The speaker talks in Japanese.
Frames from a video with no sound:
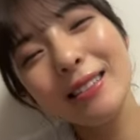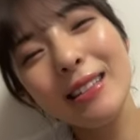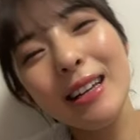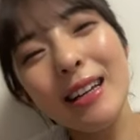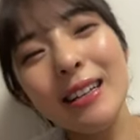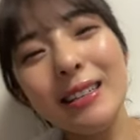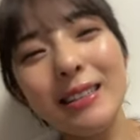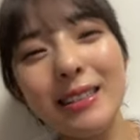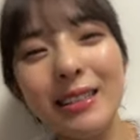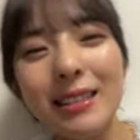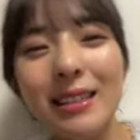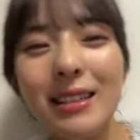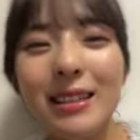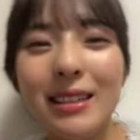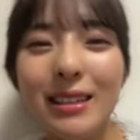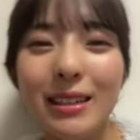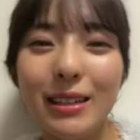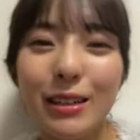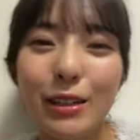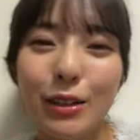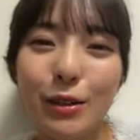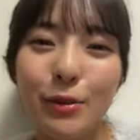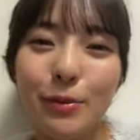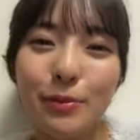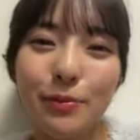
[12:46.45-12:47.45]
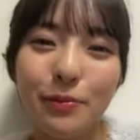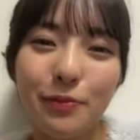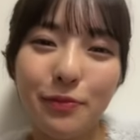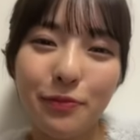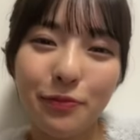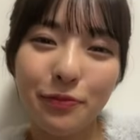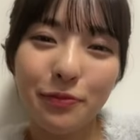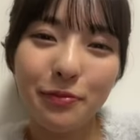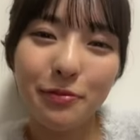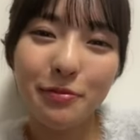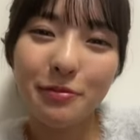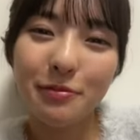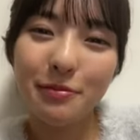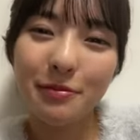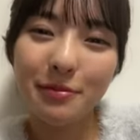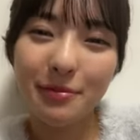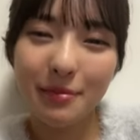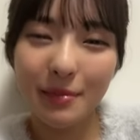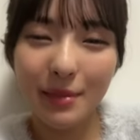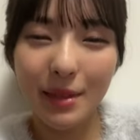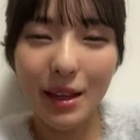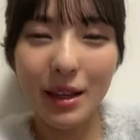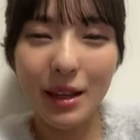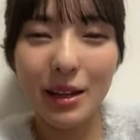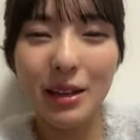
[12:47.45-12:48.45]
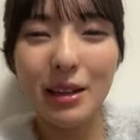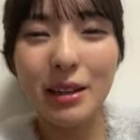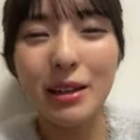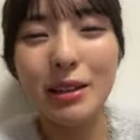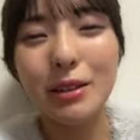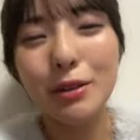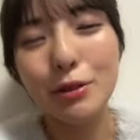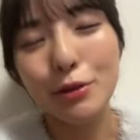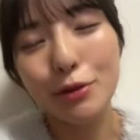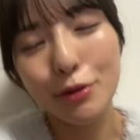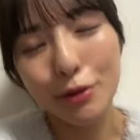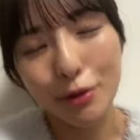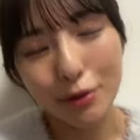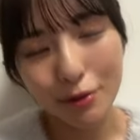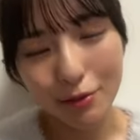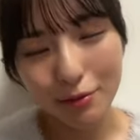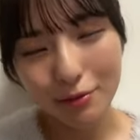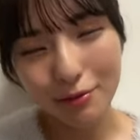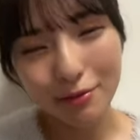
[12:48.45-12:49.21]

嬉しいありがと